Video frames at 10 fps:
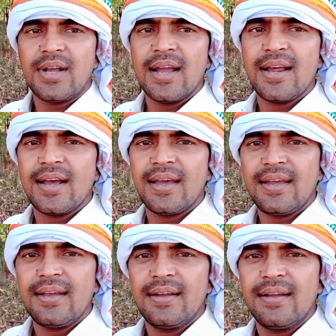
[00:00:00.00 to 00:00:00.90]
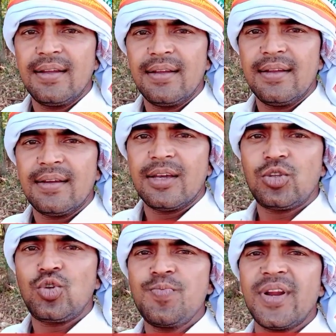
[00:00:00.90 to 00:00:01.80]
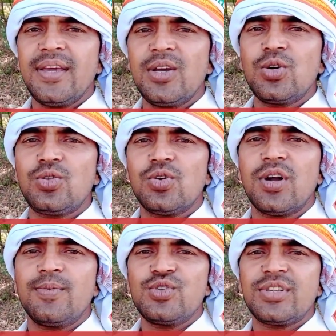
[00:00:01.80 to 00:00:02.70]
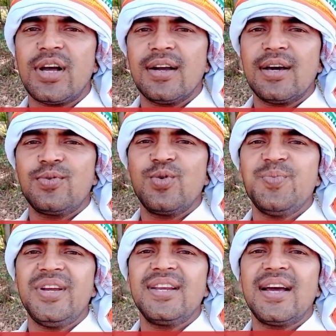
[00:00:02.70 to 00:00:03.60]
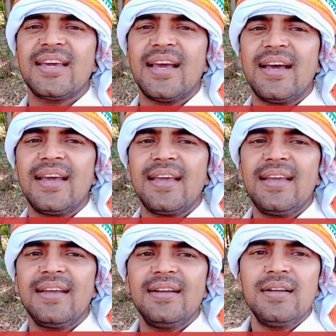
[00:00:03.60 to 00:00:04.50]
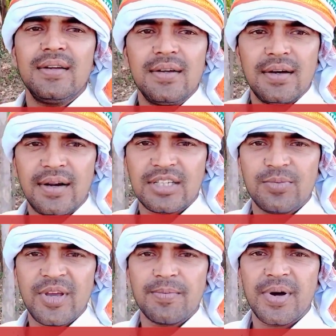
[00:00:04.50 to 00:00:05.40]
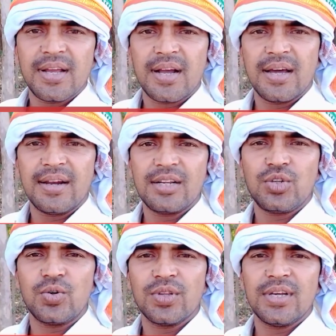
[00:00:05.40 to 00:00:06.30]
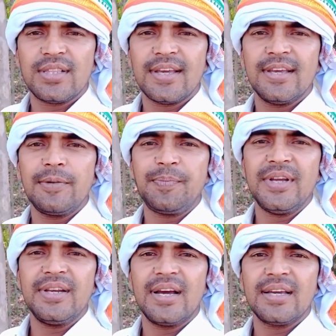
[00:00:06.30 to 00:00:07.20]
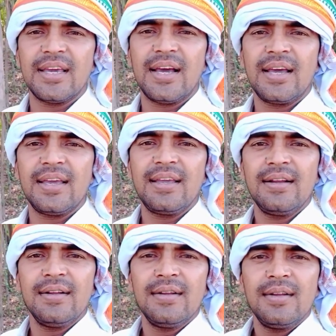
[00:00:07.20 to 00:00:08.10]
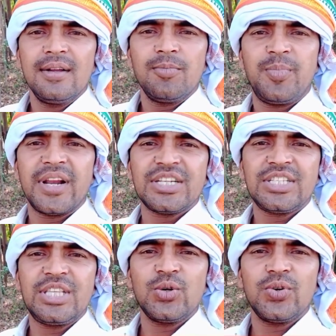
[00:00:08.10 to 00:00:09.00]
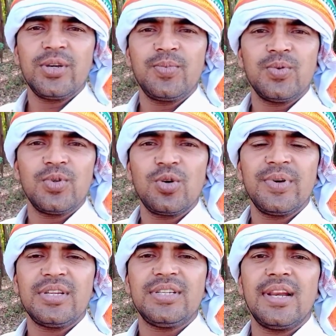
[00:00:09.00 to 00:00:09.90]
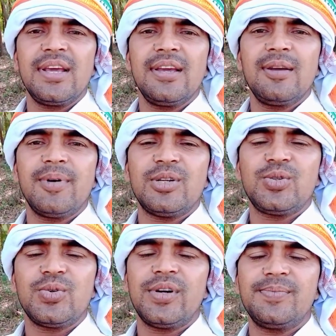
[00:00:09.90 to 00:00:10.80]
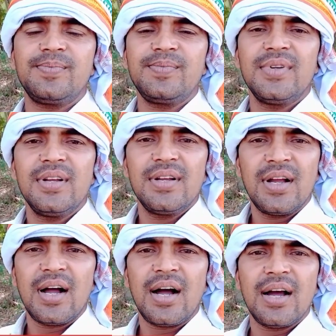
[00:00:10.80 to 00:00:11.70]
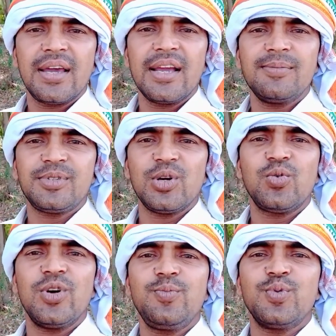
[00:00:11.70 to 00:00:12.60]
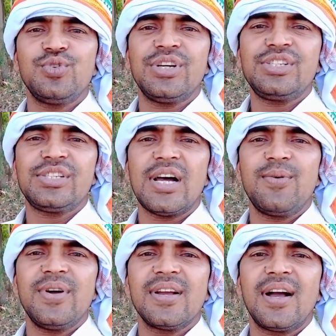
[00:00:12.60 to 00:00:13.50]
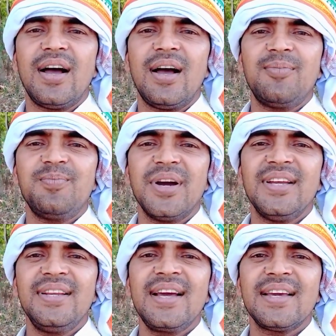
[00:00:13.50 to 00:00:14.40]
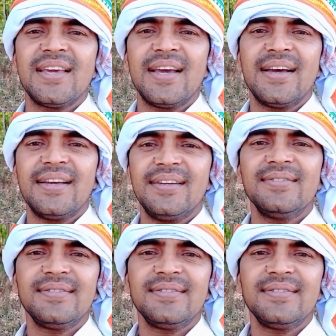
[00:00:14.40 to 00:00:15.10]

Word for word: कहना है कि तुम नहीं हो तो गमो सागर वो मीना क्या है रस्में मैं खाना छोड़ देते हैं पीना क्या है बरसती हुई बूंदों में जले हैं बरसों हम आके हमसे कोई पूछे सावन का महीना क्या है